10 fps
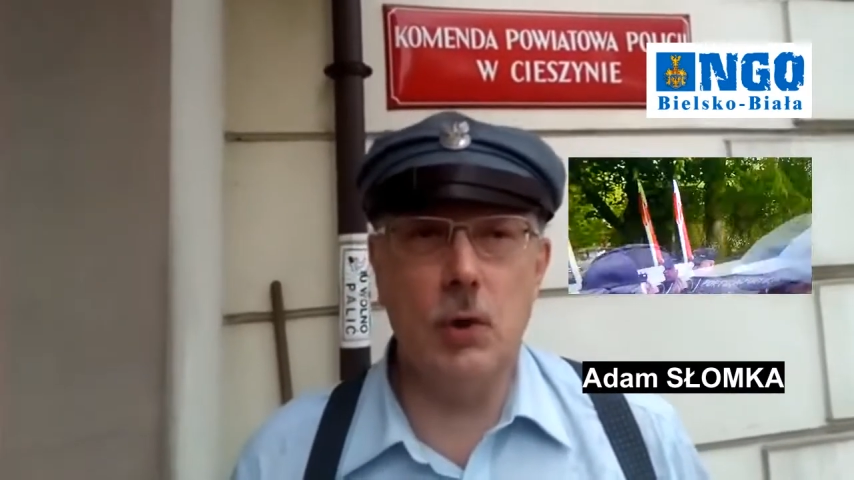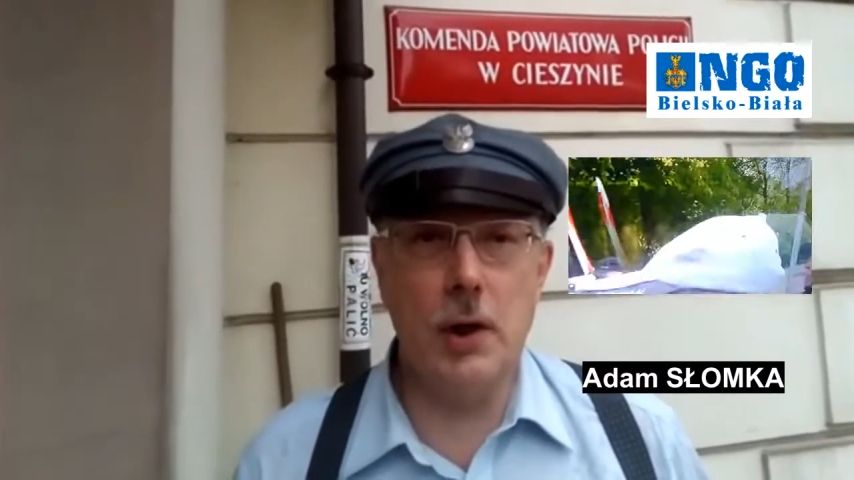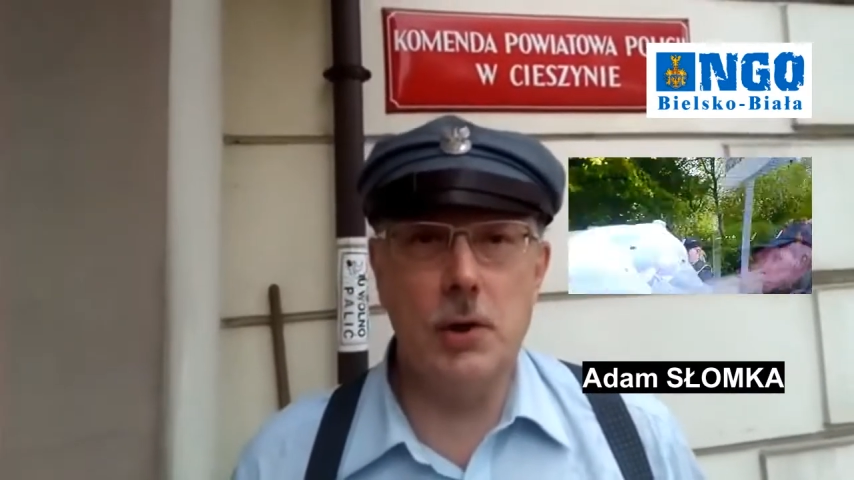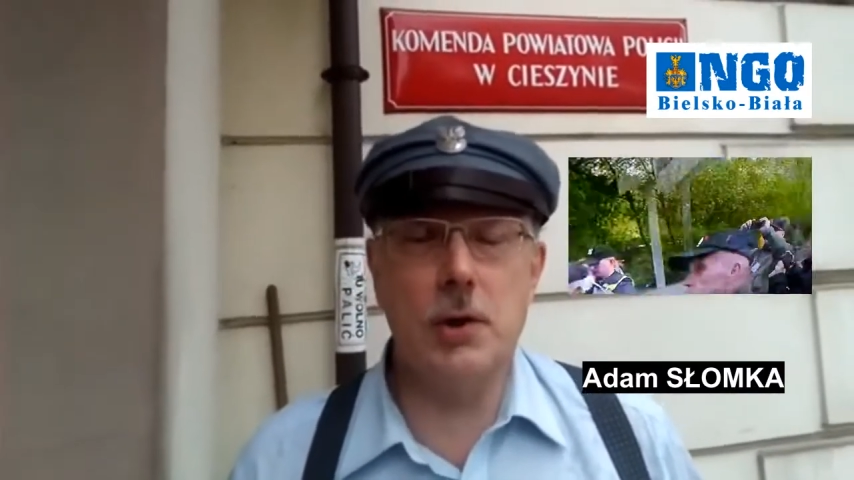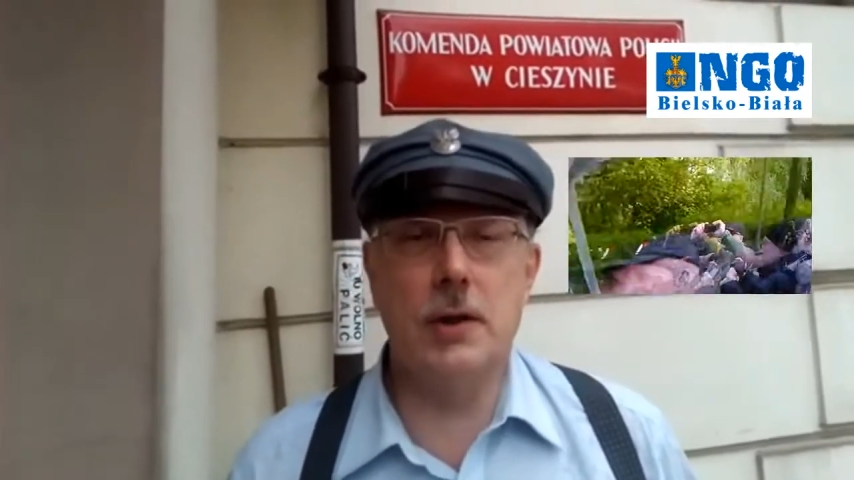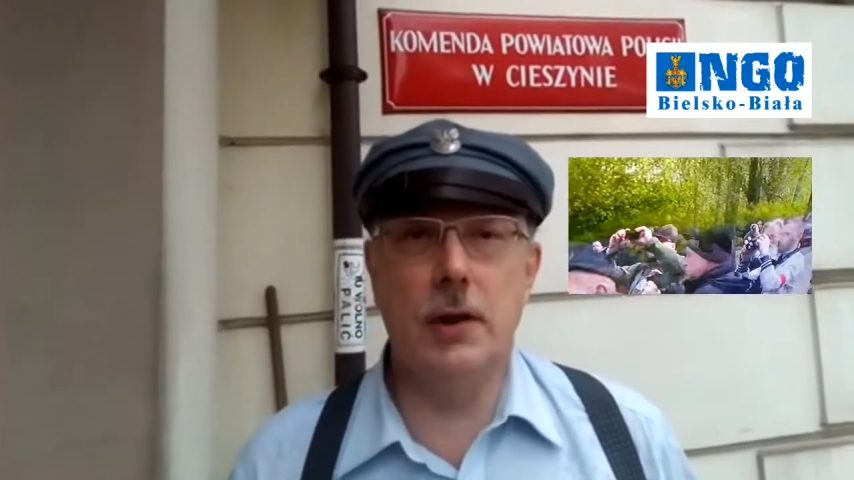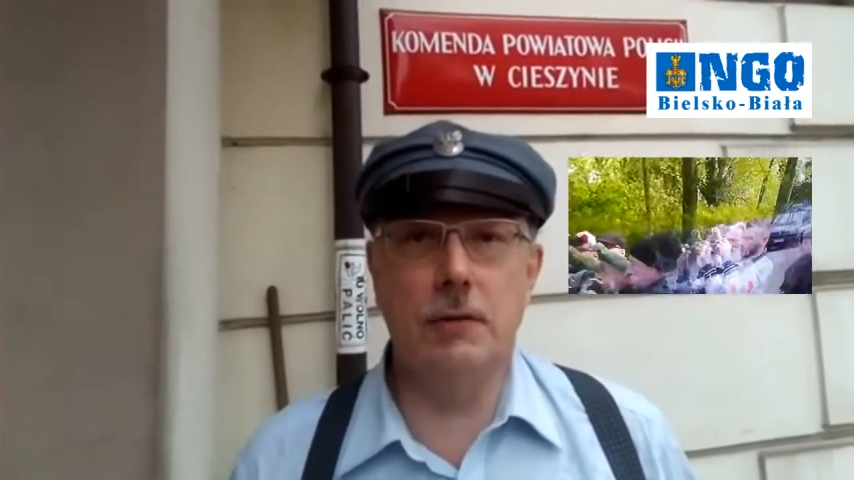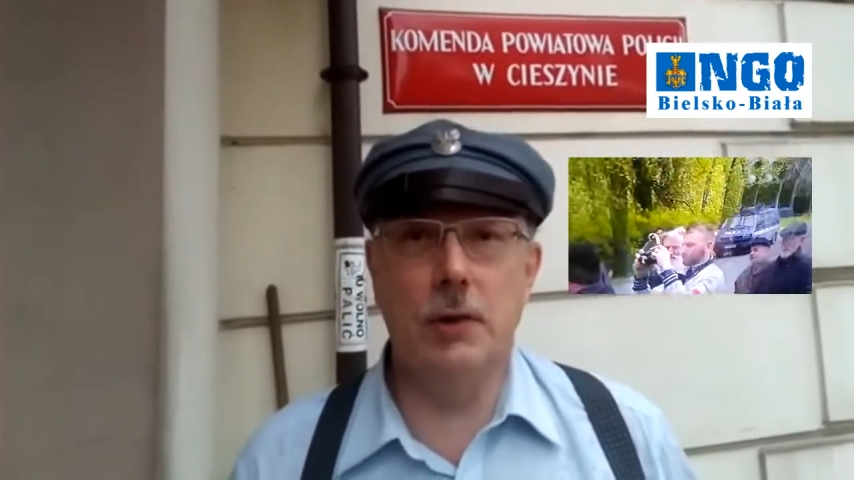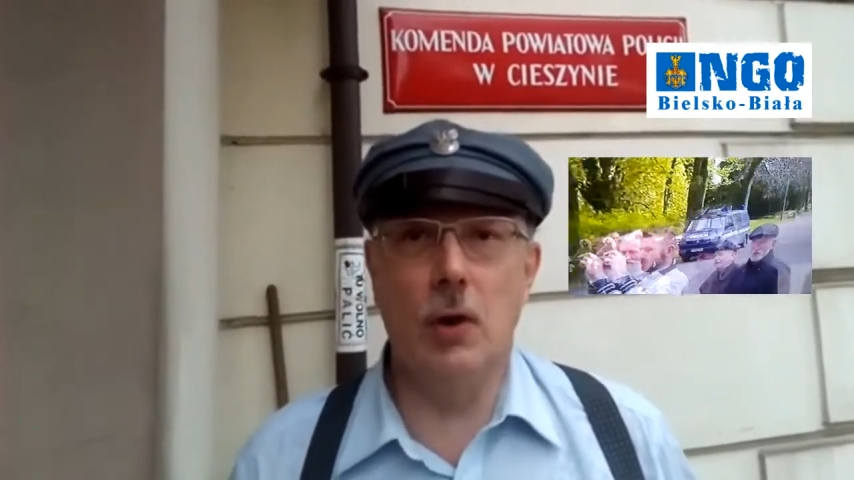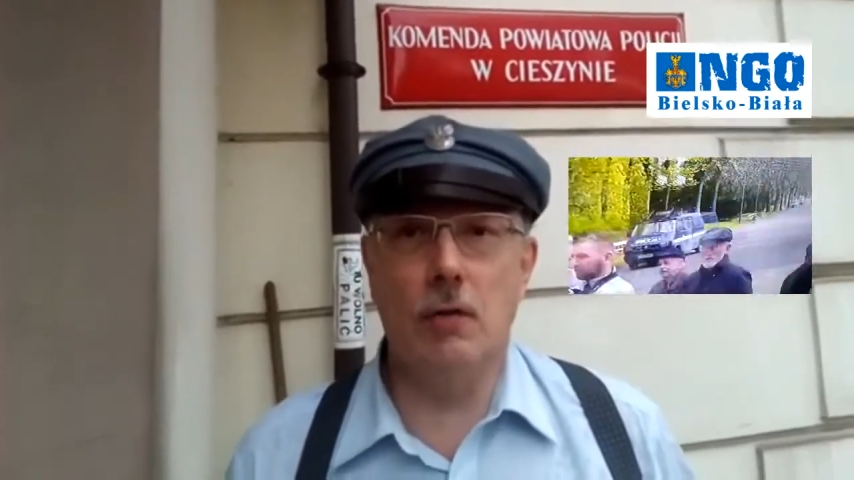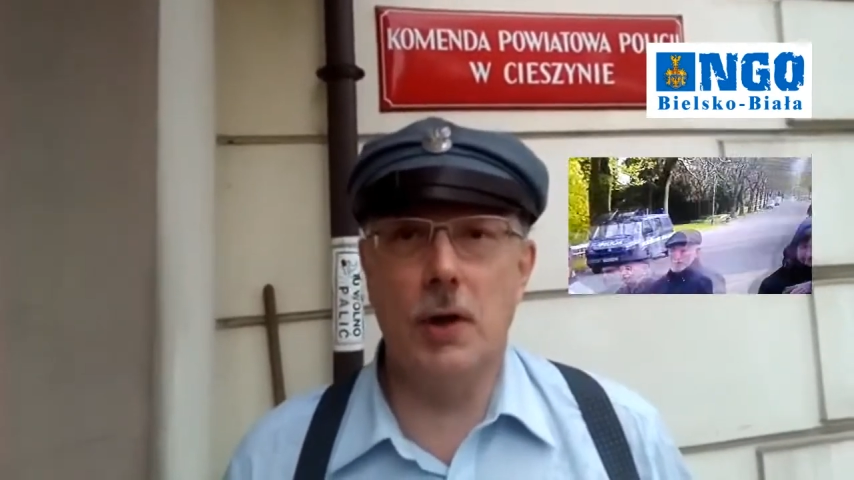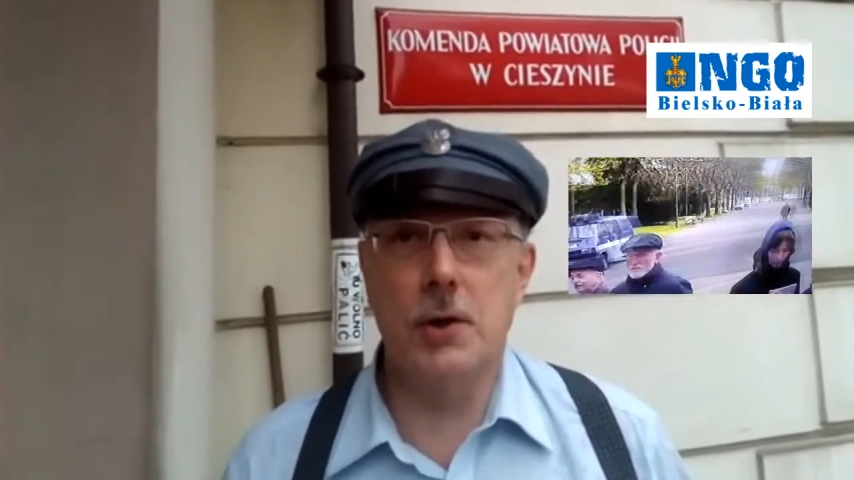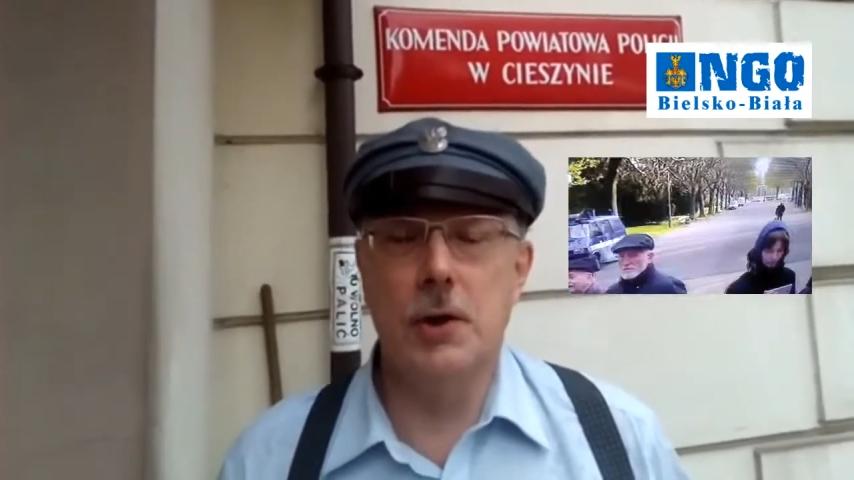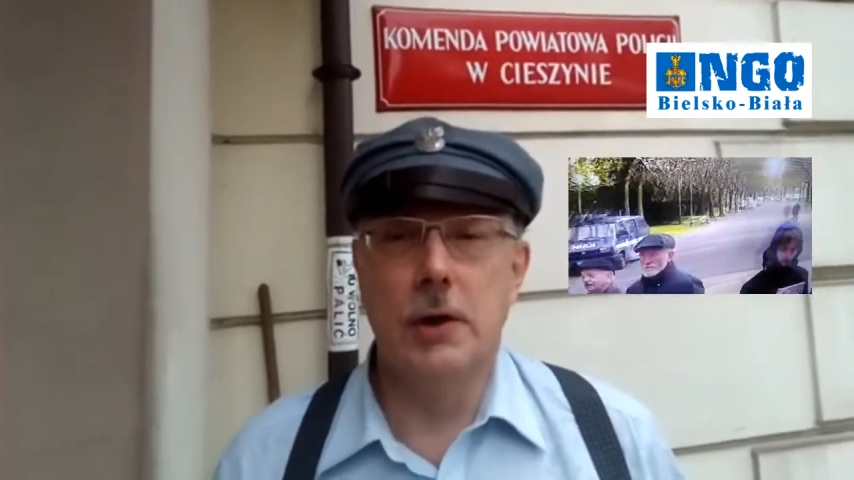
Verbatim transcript: należy zlikwidować.